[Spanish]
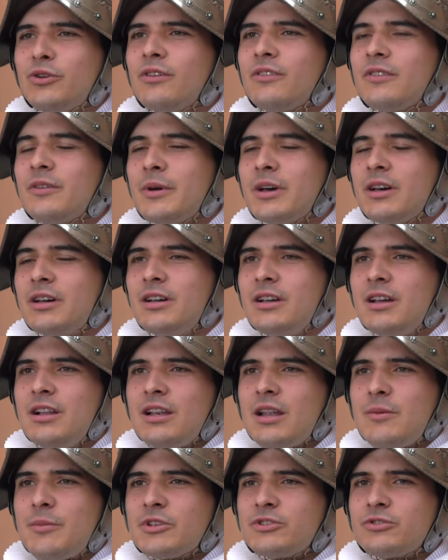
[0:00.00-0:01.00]
Creo que es un
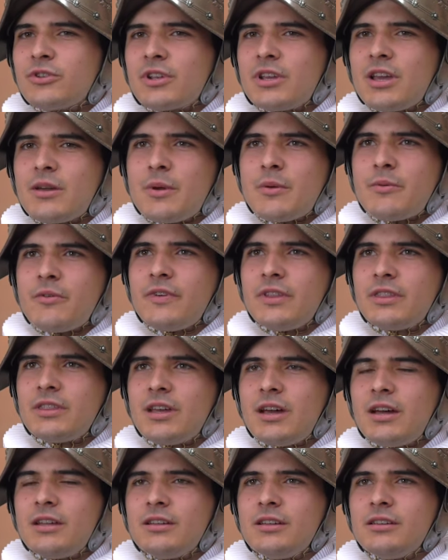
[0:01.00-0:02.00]
bonito ejemplo de
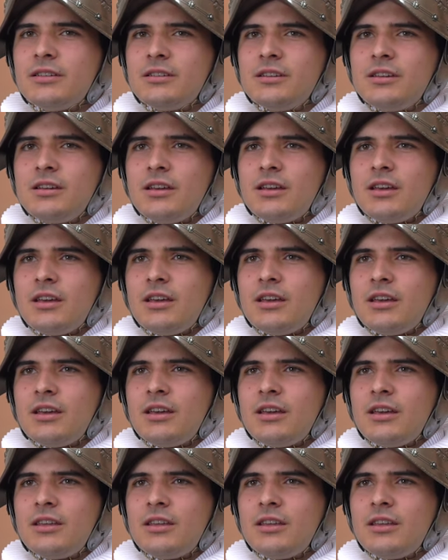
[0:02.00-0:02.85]
jóvenes sirviendo,